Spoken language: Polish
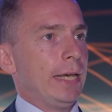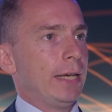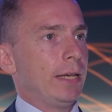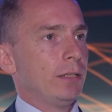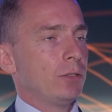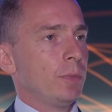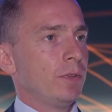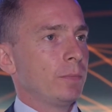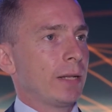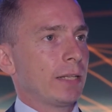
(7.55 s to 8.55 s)
E, jest to
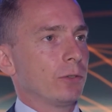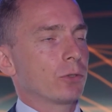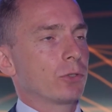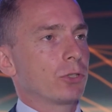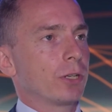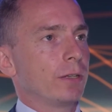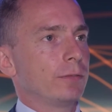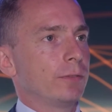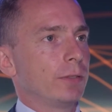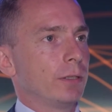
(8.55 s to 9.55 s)
pewien paradoks, że
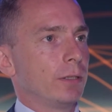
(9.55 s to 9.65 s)
w,